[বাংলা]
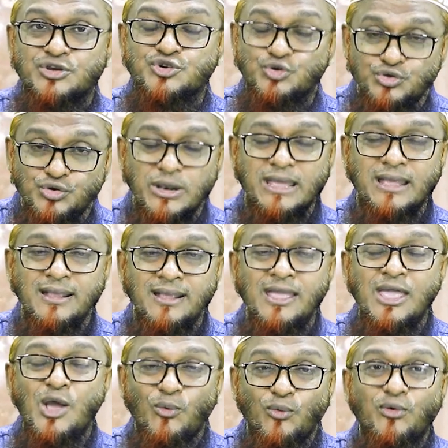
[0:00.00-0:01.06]
সুতরাং
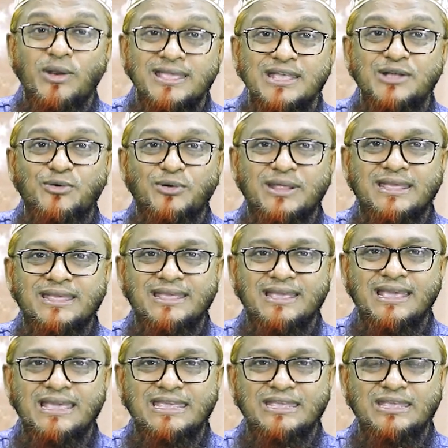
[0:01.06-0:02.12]
ওরা কি করে
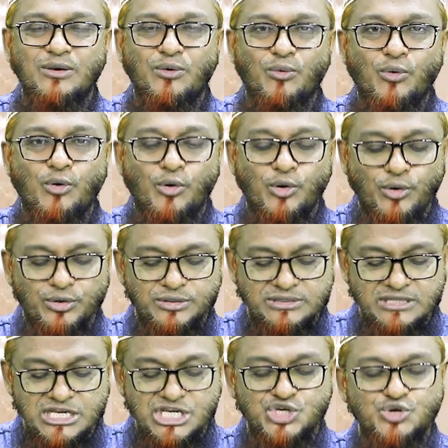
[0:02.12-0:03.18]
এই
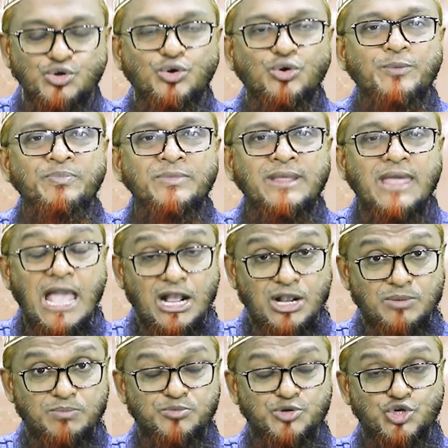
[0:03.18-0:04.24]
অদৃশ্য এক
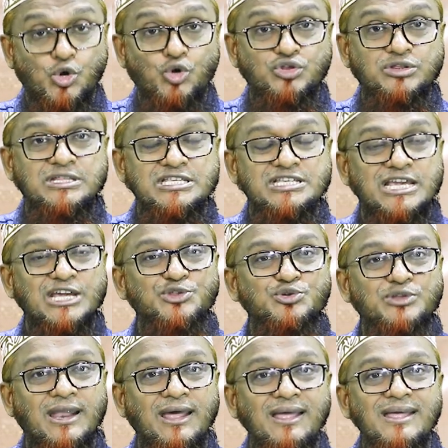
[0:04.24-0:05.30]
শক্তি যেহেতু তারা